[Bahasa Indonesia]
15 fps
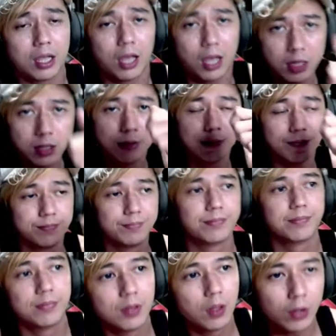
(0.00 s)
ya.
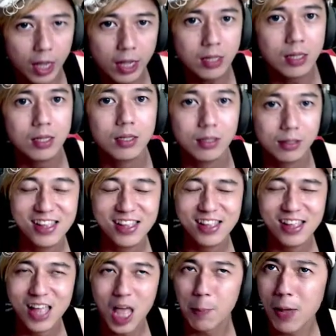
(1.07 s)
Oke. Okay?
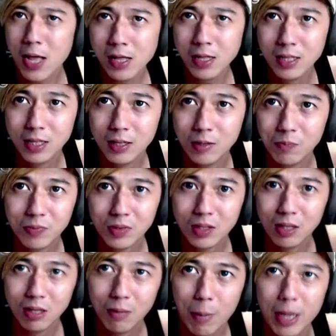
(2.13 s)
Apa?
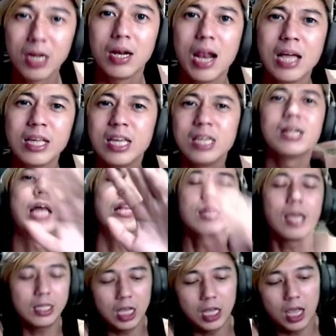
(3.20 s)
Mainin lagi
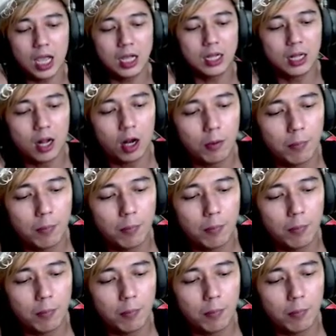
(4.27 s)
nanti aja ya. Oh,